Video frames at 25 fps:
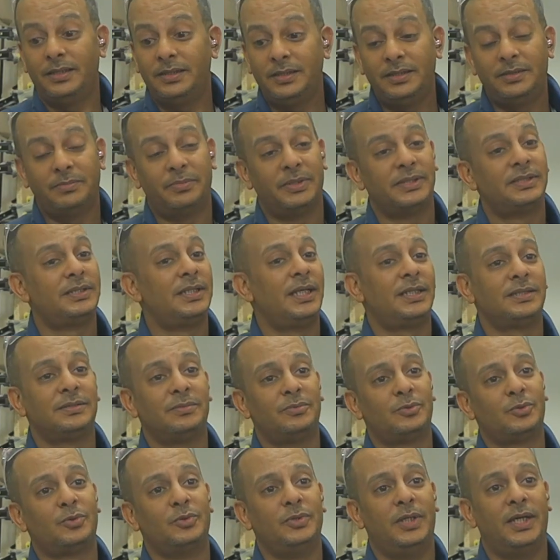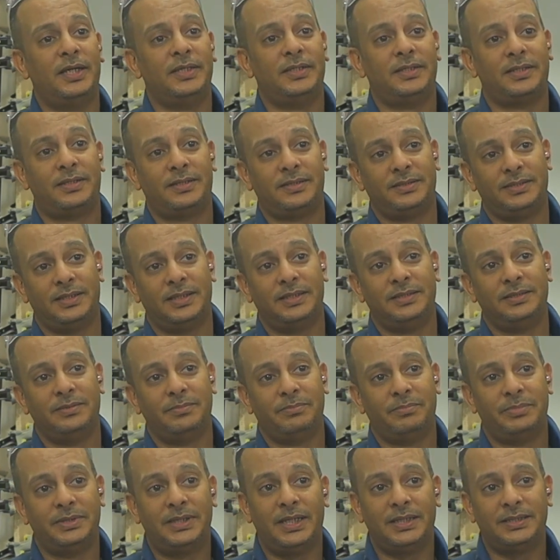قال اي بس لازم تكون حذر يعني
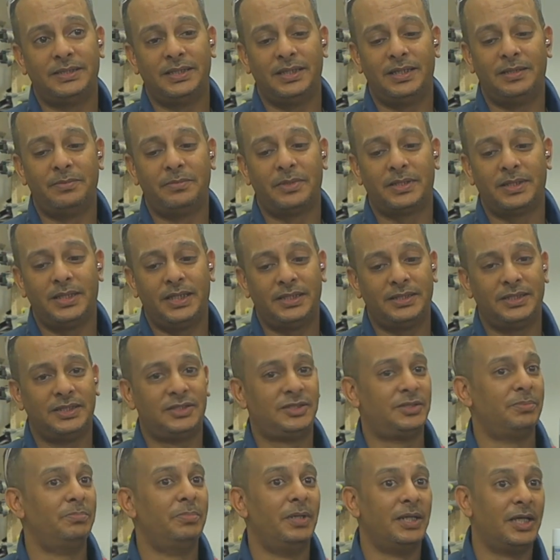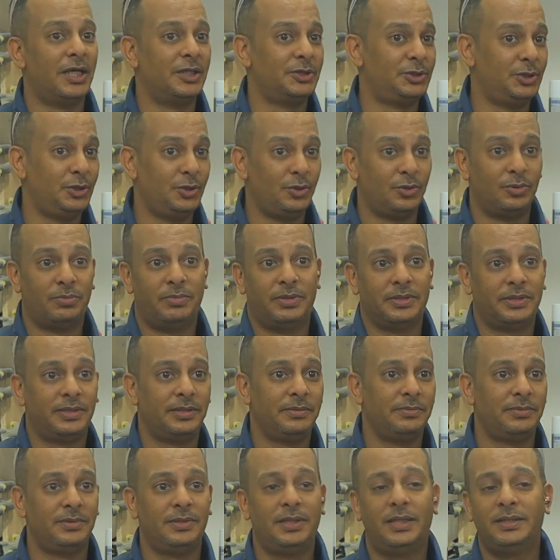بدايه الامر لا تدش ببلاشير وما
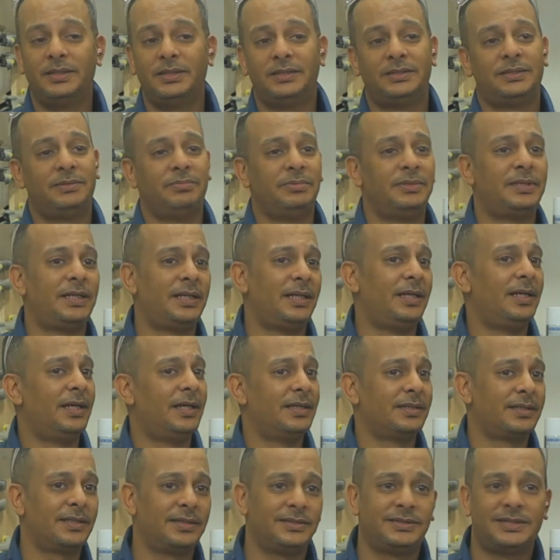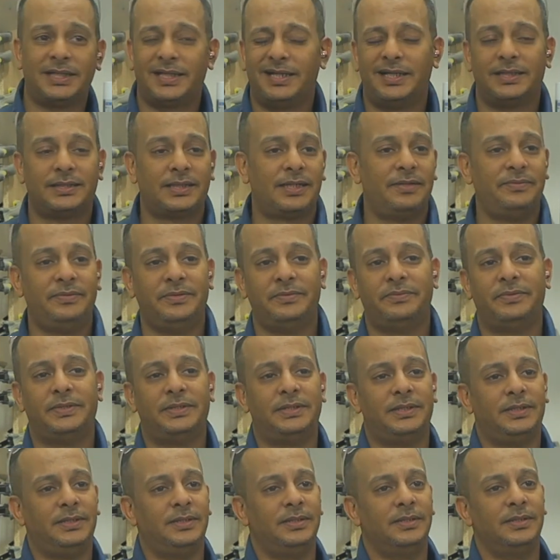ادري لا تدش بدريلات شغلات خفيفه
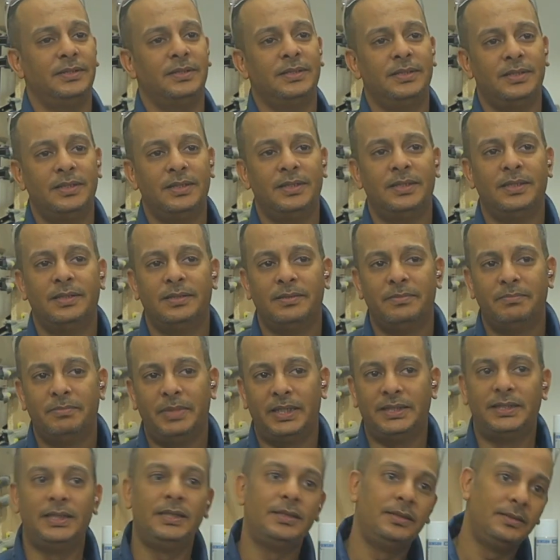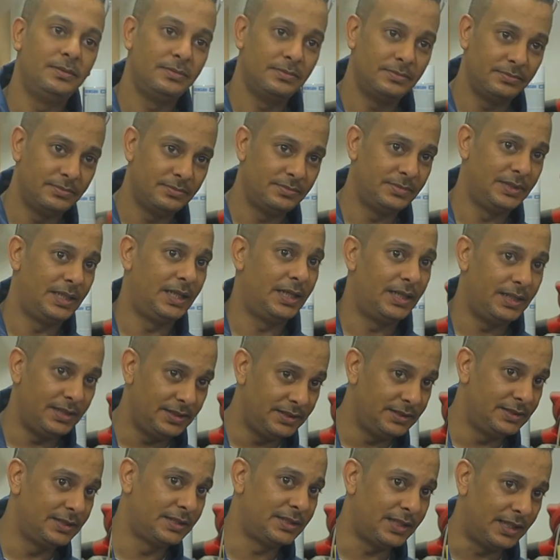كذي بعدين لا
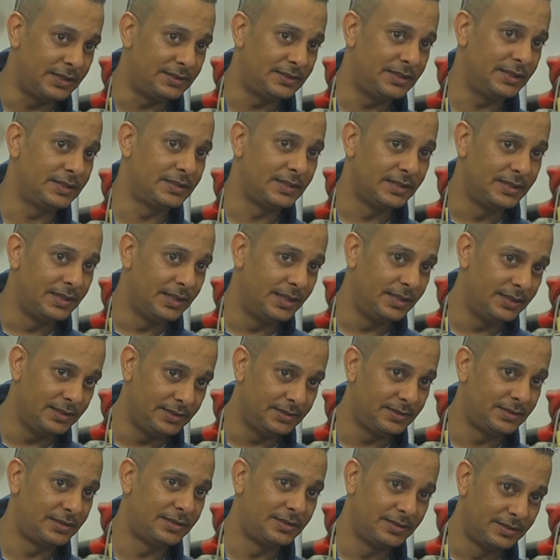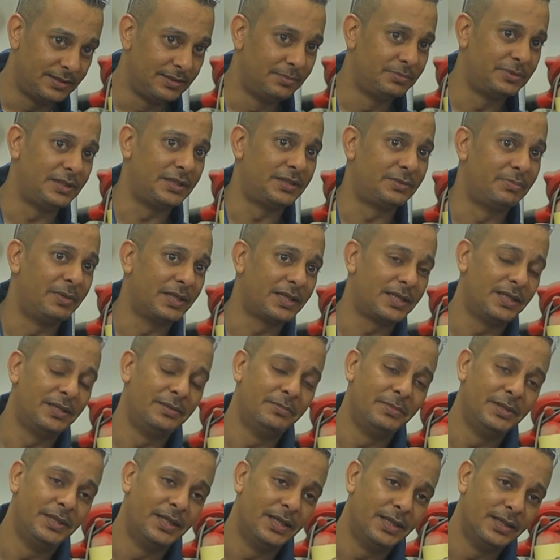ايدك حسيت انها هي قمت
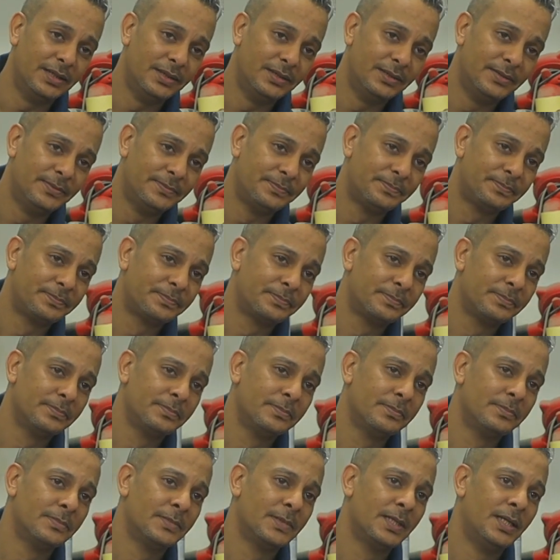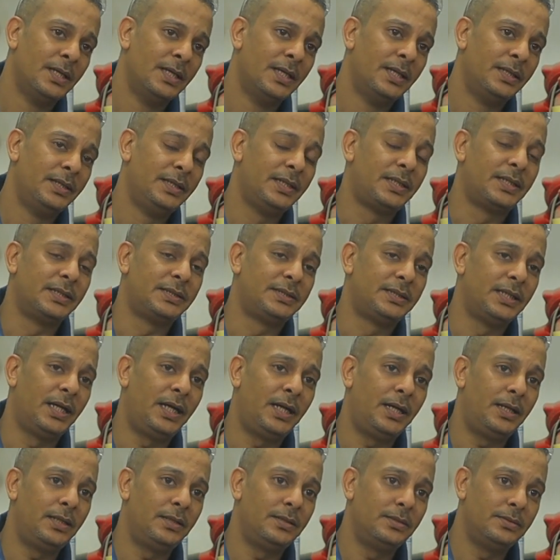تتمكن منها ذيك
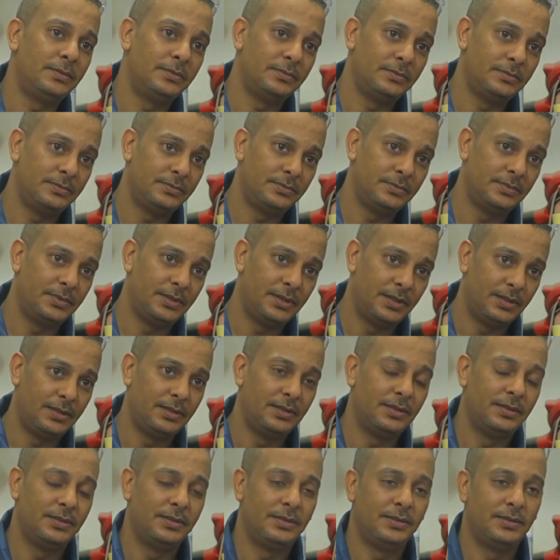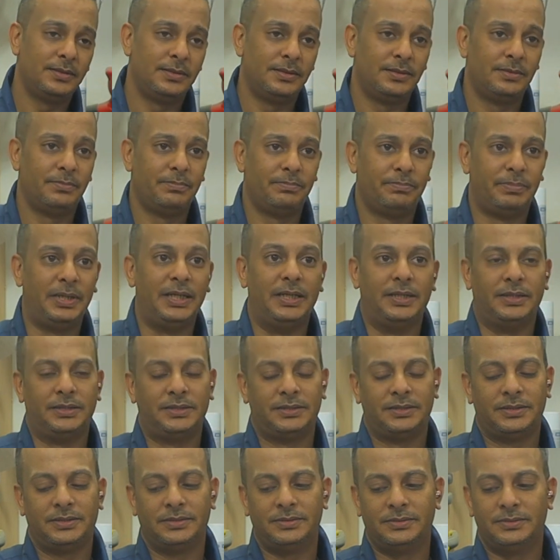الساعه آه,
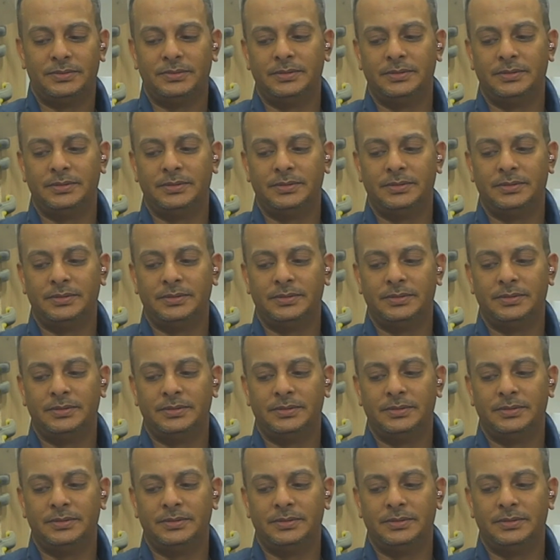بلش